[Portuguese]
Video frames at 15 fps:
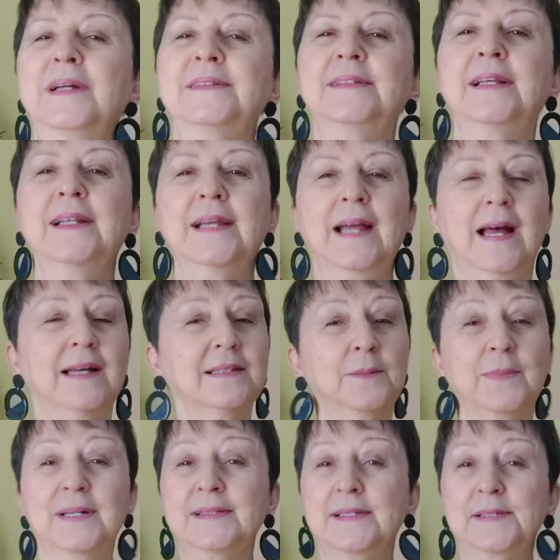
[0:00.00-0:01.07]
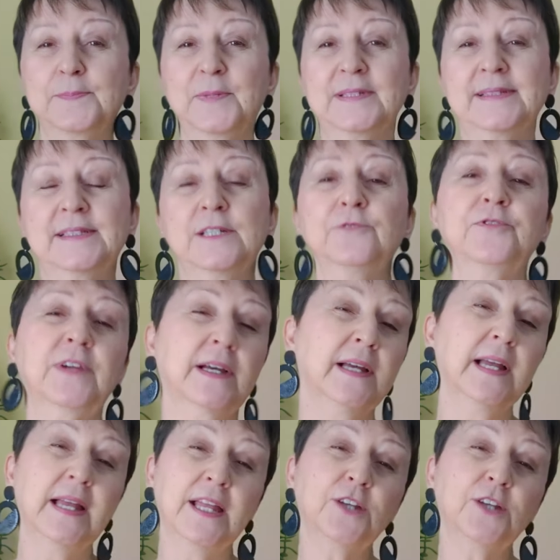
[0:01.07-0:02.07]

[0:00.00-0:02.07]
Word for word: mais delicada, mais específica,